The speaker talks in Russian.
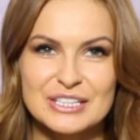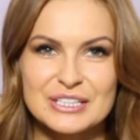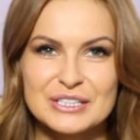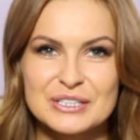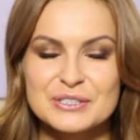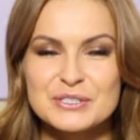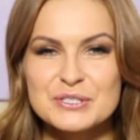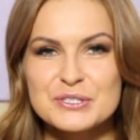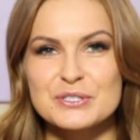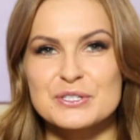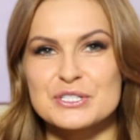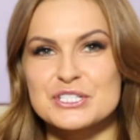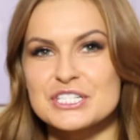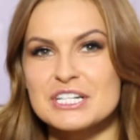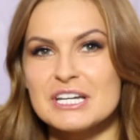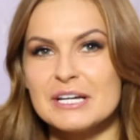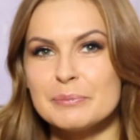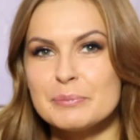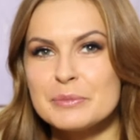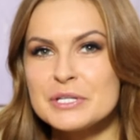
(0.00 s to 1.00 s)
Ну что ж,
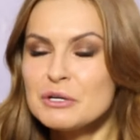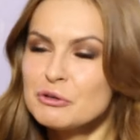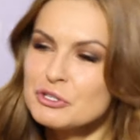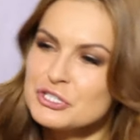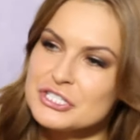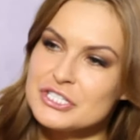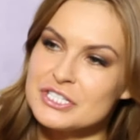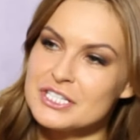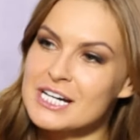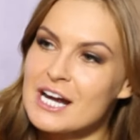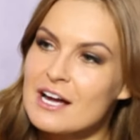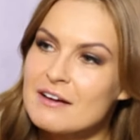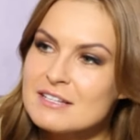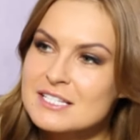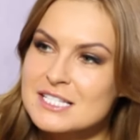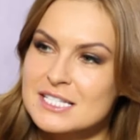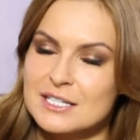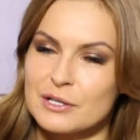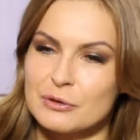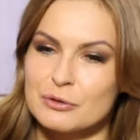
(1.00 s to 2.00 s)
мне очень
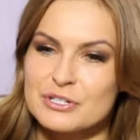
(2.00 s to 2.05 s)
нравится такой